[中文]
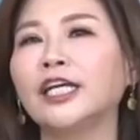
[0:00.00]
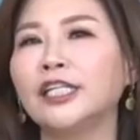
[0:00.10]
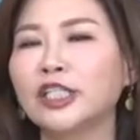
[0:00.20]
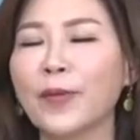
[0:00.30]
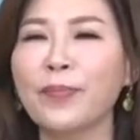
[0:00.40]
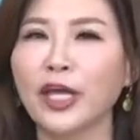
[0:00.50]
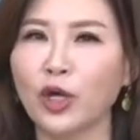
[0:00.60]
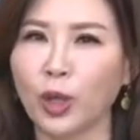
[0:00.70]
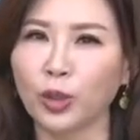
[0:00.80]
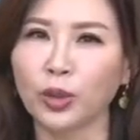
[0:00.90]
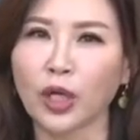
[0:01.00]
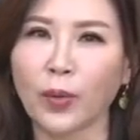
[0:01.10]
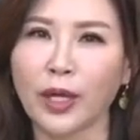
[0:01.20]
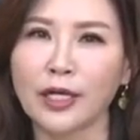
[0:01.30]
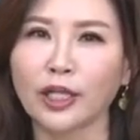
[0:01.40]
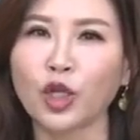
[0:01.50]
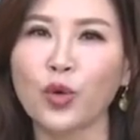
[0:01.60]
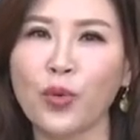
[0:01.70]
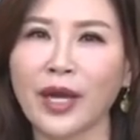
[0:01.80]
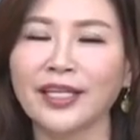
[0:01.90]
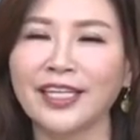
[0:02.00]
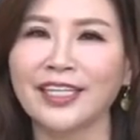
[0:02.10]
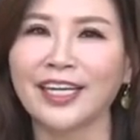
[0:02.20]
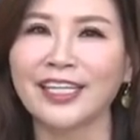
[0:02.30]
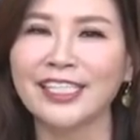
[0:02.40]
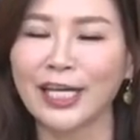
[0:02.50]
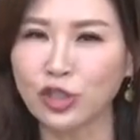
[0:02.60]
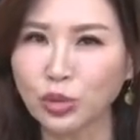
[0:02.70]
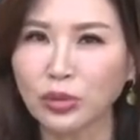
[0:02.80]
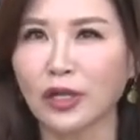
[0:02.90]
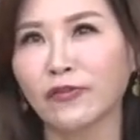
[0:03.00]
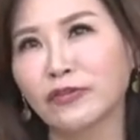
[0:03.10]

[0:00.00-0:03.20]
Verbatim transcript: 你身边有很多的贵人都愿意呢协助你、